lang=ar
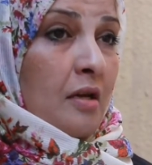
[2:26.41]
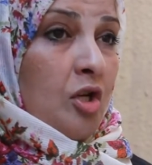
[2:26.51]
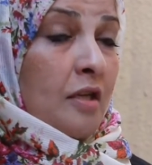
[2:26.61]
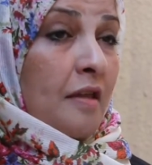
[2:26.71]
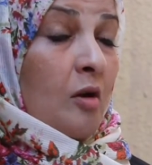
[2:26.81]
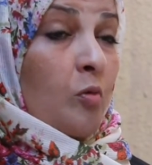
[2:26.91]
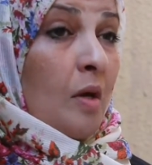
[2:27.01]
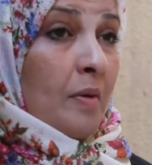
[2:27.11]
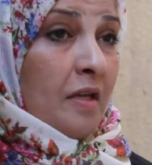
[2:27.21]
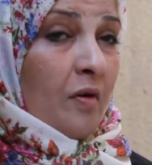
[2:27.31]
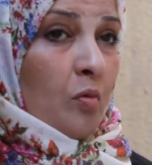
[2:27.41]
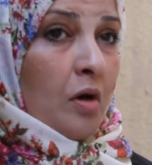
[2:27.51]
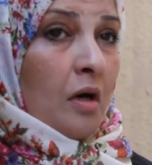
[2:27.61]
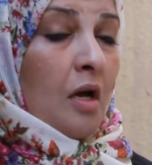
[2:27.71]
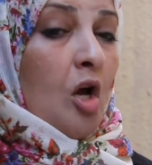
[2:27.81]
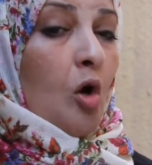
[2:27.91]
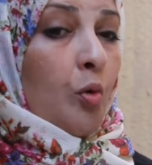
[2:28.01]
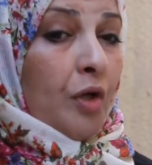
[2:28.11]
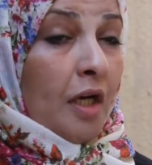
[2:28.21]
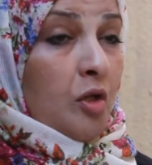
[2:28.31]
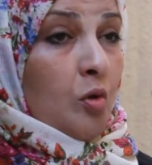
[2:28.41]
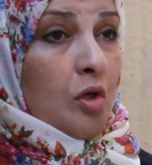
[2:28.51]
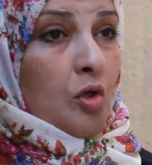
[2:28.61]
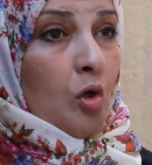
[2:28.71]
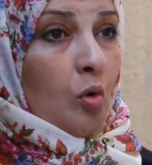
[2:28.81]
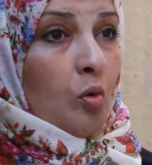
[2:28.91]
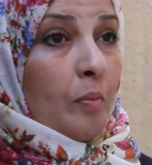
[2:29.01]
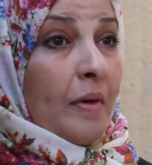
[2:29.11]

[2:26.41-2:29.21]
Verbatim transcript: شهادة ثانوية بتفوق ودخلت كلية الحقوق